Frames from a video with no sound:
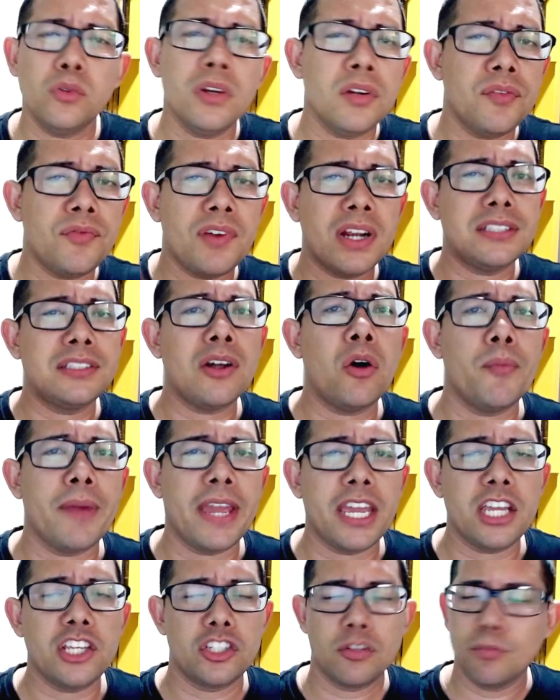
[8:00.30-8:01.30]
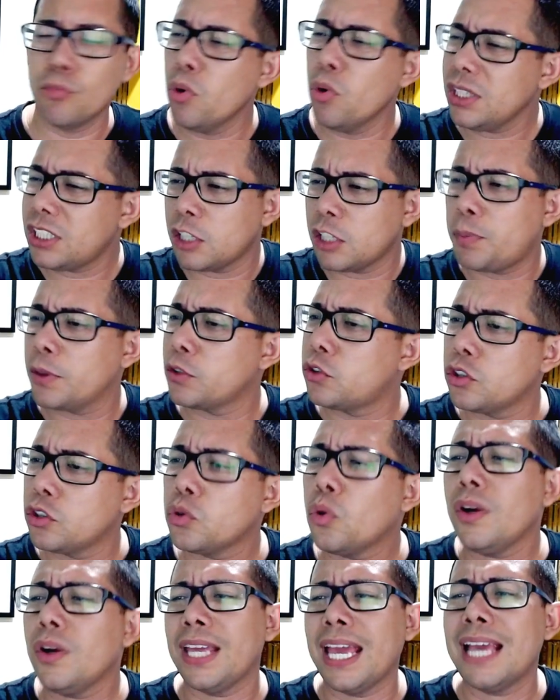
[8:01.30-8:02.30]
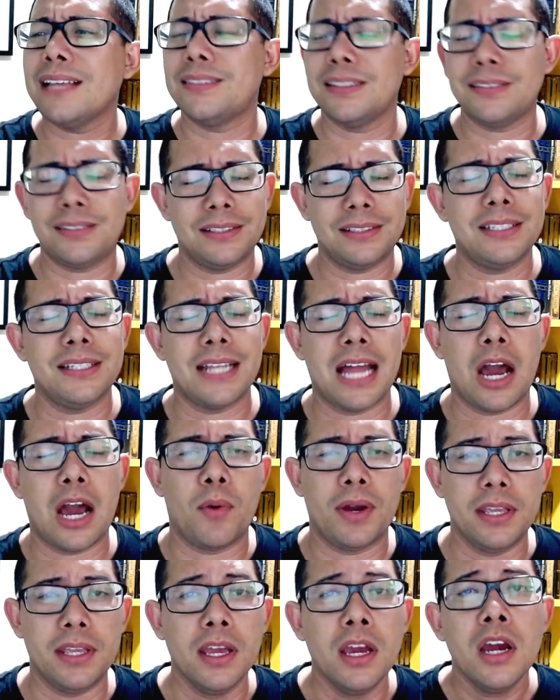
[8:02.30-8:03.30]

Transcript: universalmente. Muitas pessoas conhecem esse sinal aí,